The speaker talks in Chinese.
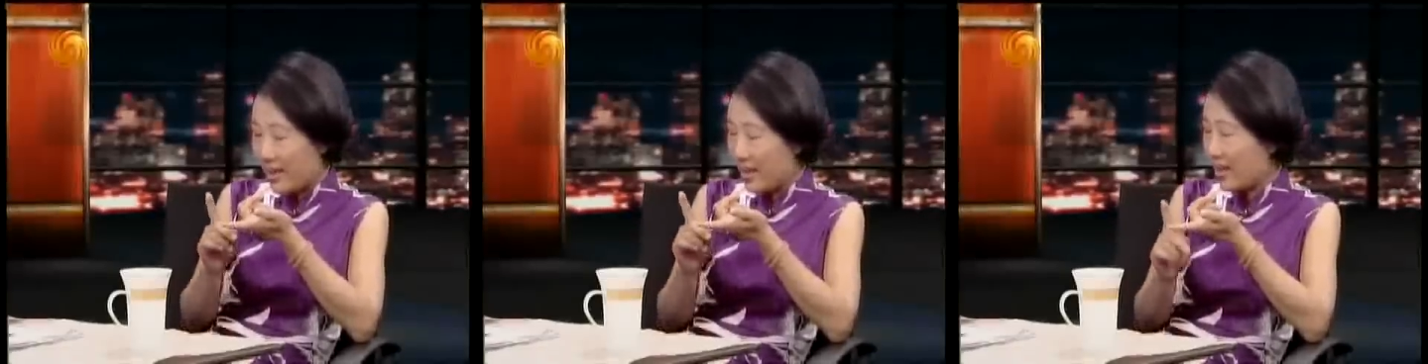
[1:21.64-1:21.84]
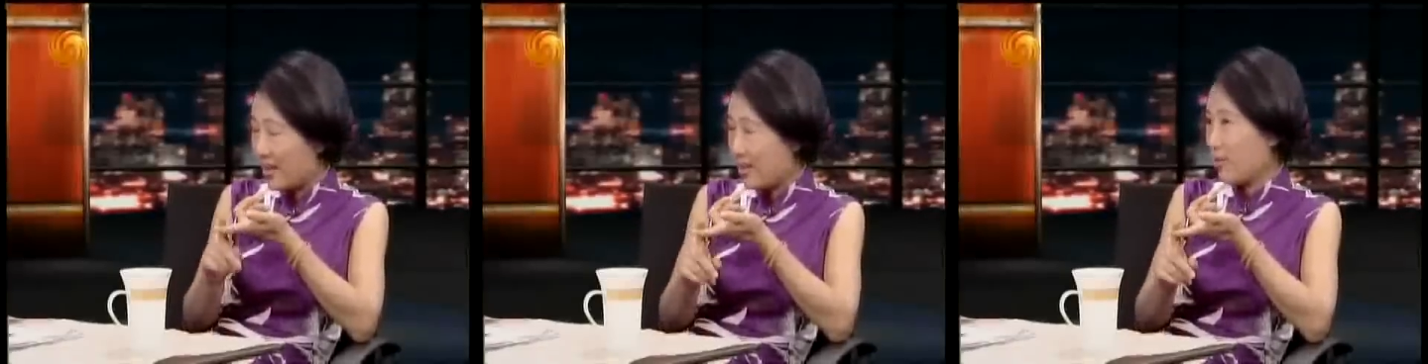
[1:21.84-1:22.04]

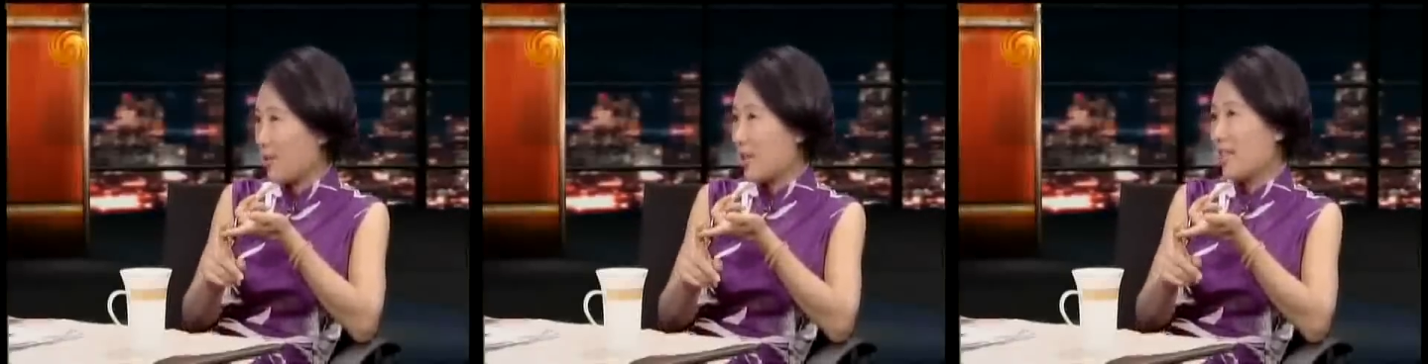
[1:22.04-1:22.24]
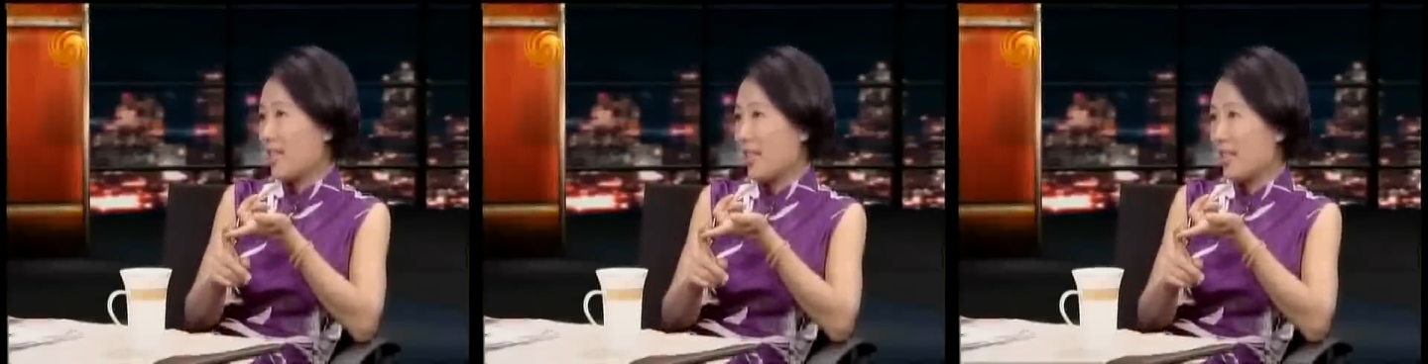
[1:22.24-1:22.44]
沿海中
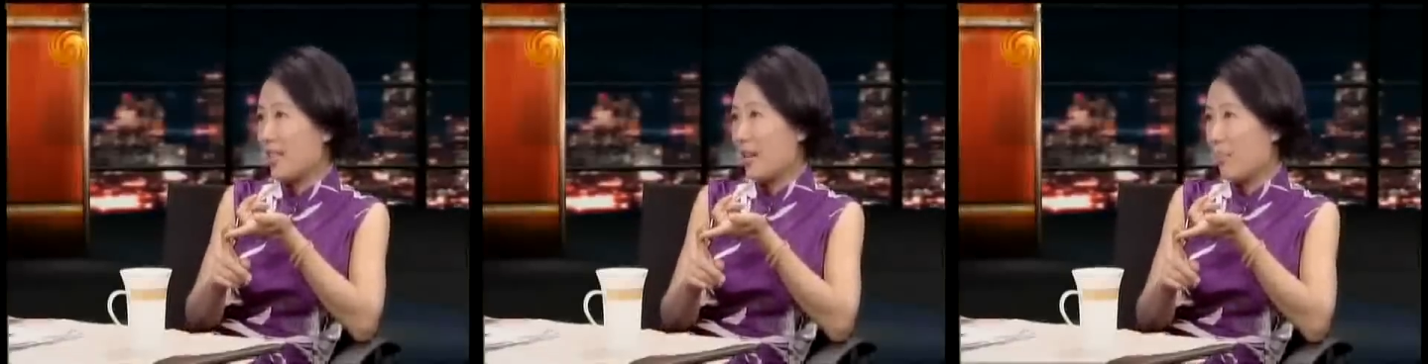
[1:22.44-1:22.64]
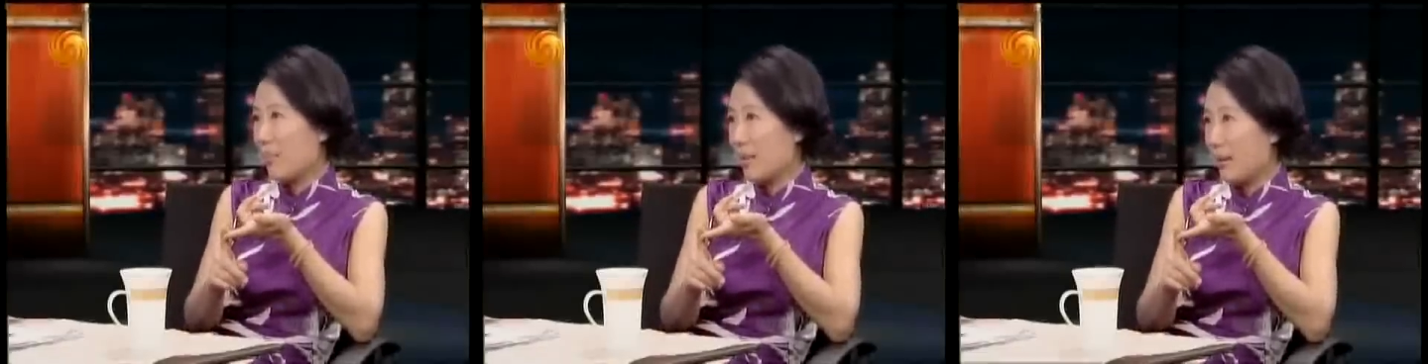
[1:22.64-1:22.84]
小企业
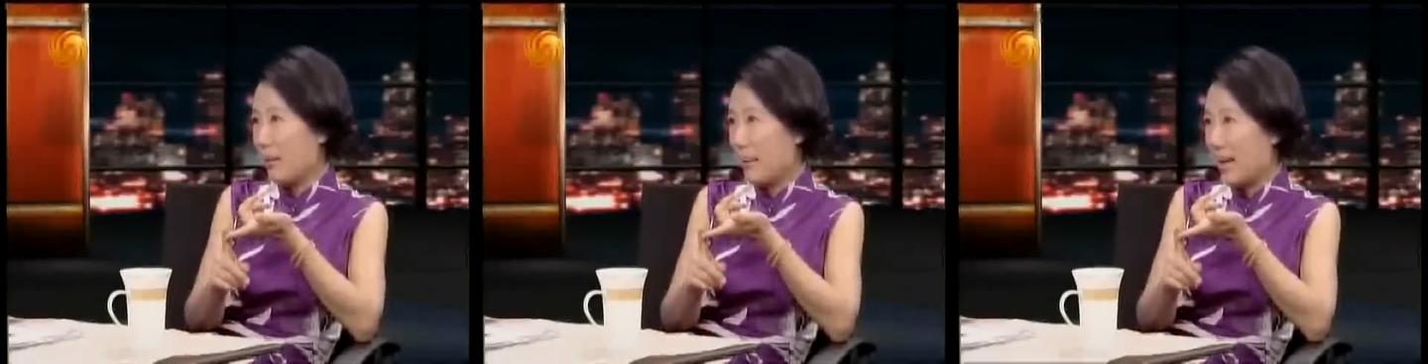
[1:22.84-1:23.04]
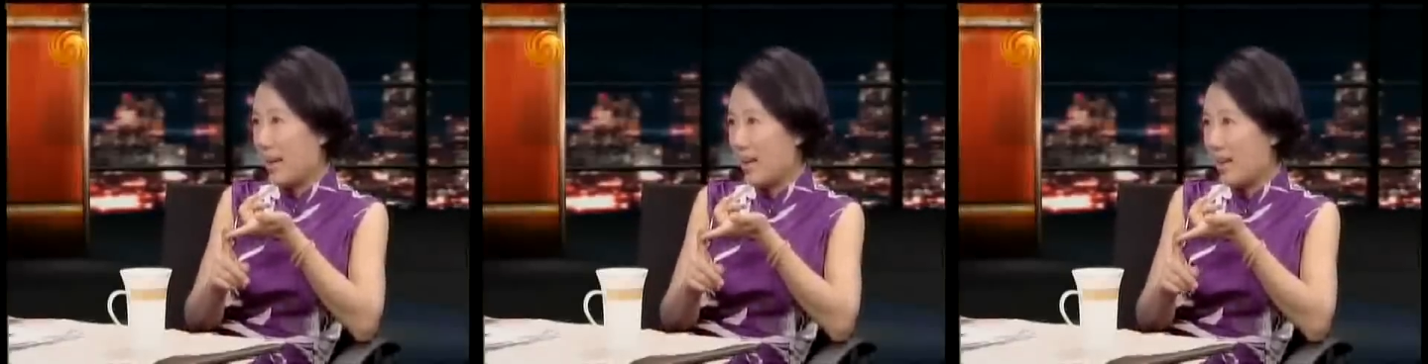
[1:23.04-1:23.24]
倒闭了
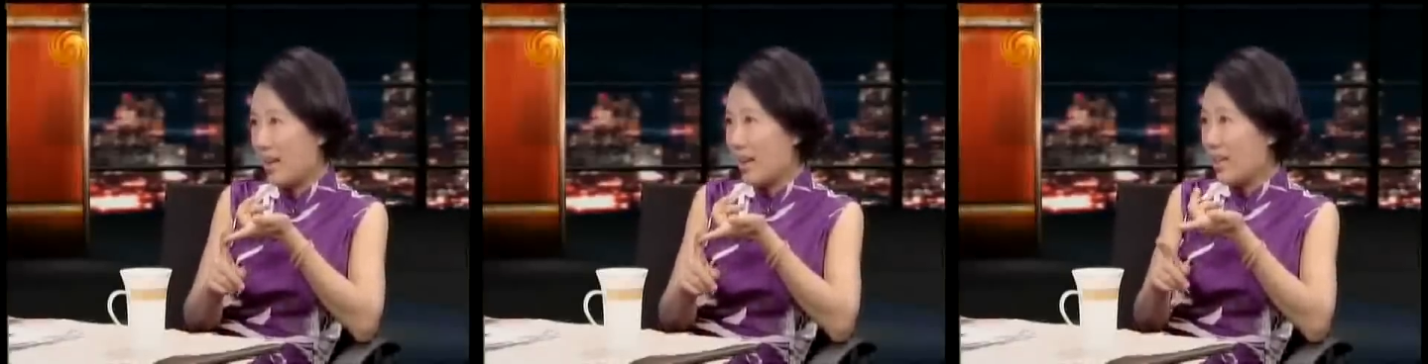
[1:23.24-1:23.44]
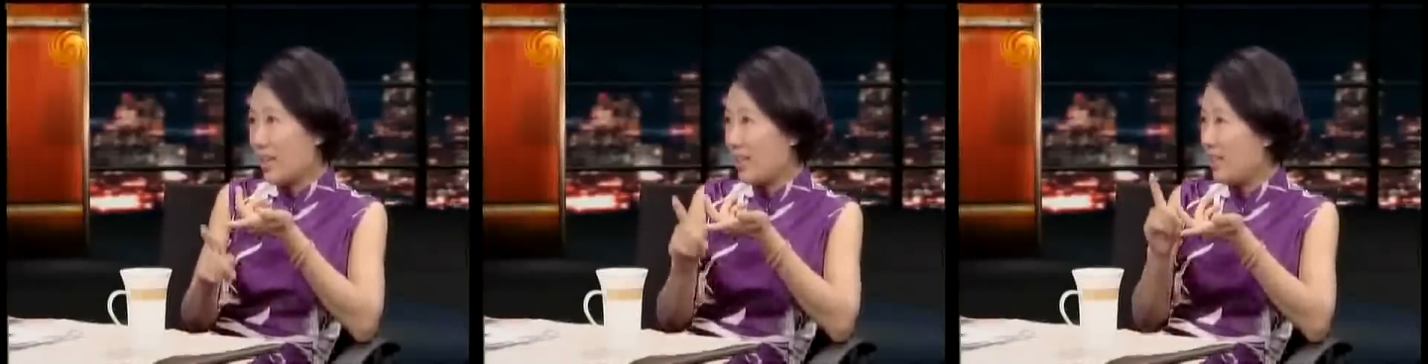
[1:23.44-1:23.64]
吧？嗯，